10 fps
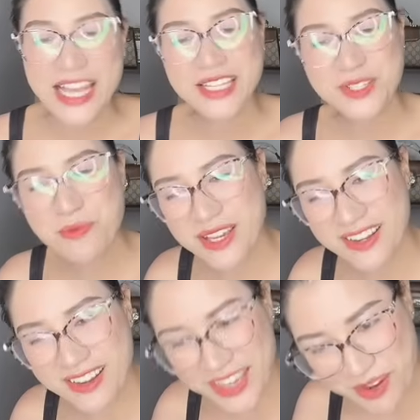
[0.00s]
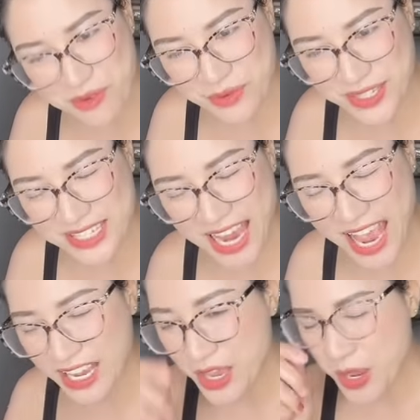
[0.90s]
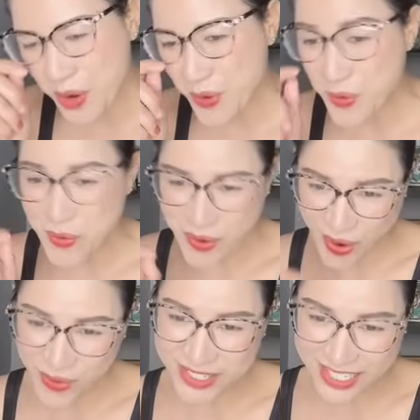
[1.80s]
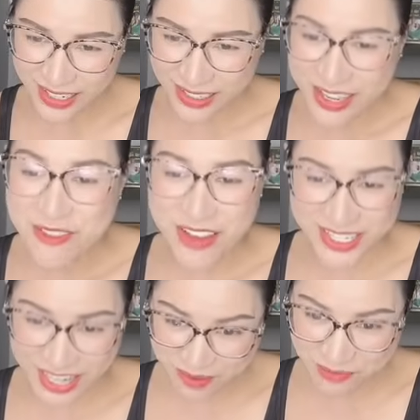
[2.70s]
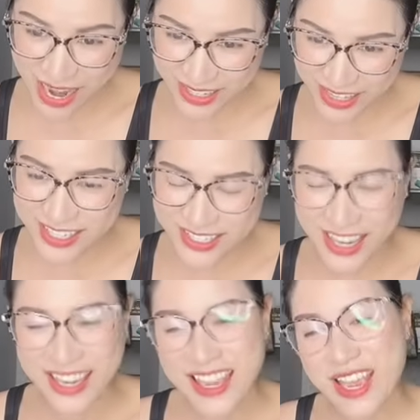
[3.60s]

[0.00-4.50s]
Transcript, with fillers: chúc những người yêu quý trang ngủ ngon giấc và sáng mai tỉnh dậy